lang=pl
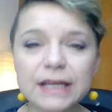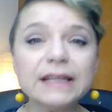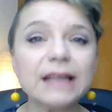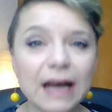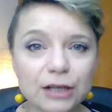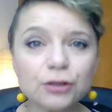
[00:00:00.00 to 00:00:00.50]
I
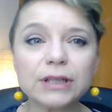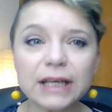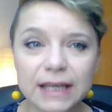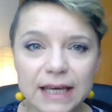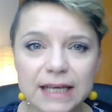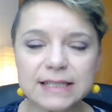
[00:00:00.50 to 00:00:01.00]
tak to
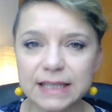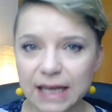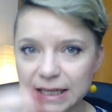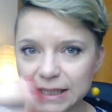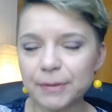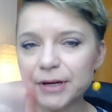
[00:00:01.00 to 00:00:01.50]
tak jest,
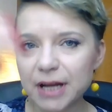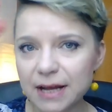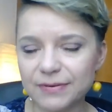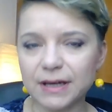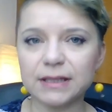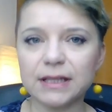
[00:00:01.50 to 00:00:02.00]
jak ta
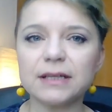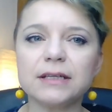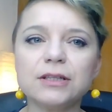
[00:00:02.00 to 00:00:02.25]
marchewka, tak?